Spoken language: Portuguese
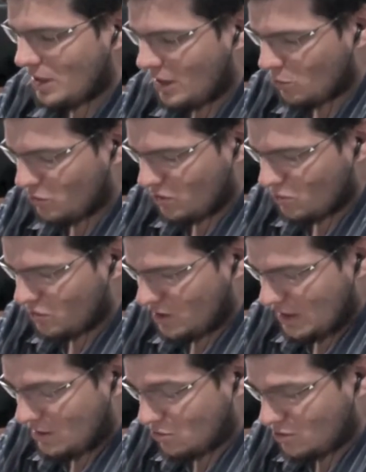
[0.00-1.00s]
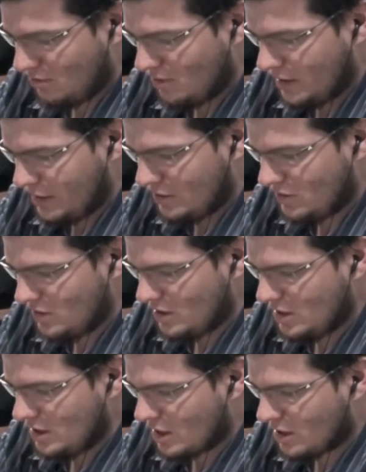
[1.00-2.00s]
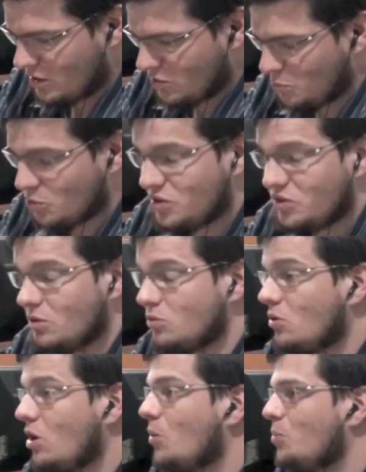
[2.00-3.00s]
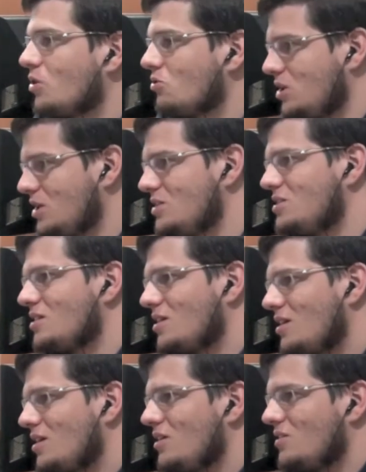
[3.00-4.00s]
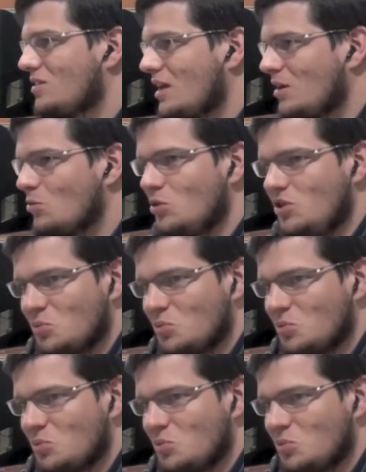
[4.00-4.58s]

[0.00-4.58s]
ah, lembrar o, o cidadão joinvilense que a exposição do Cal Parade está na